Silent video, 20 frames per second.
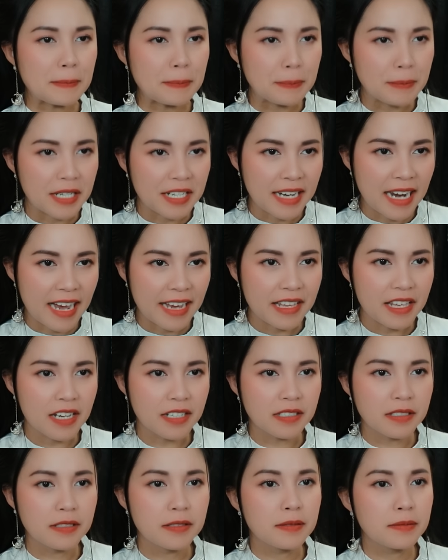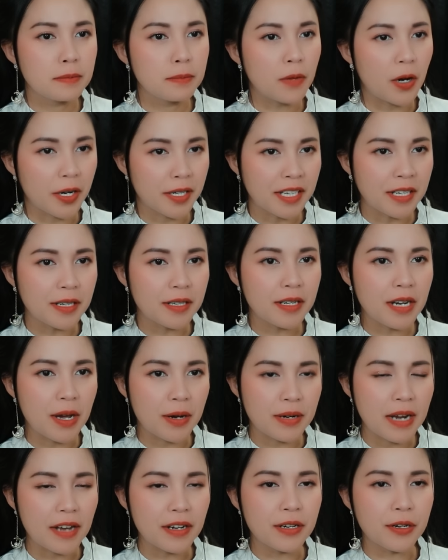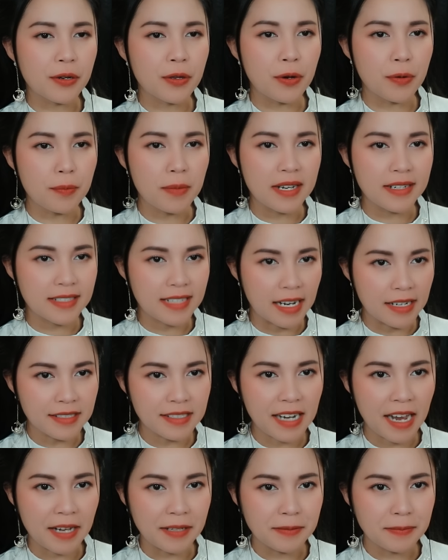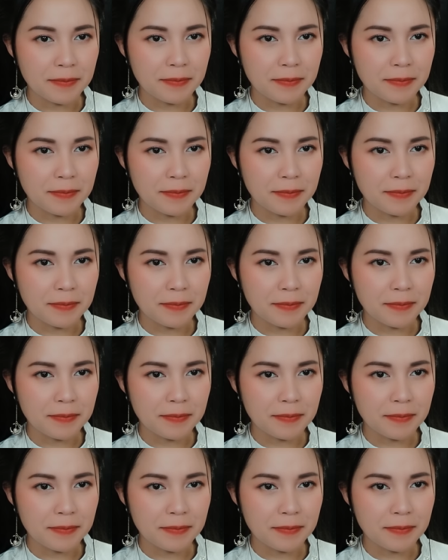Mời đại nhân, mọi thứ đều đã được chuẩn bị sẵn sàng.